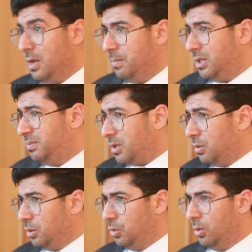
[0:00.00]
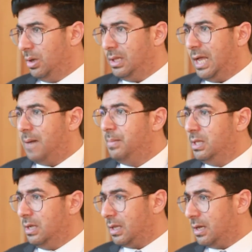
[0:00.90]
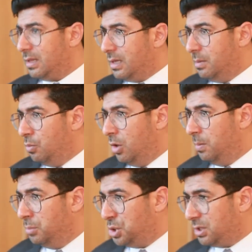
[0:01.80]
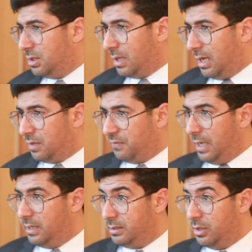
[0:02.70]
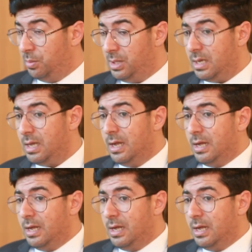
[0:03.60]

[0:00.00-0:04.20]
باعتبار انه العمل القضائي مهم جدا حتى في الحياه اليوميه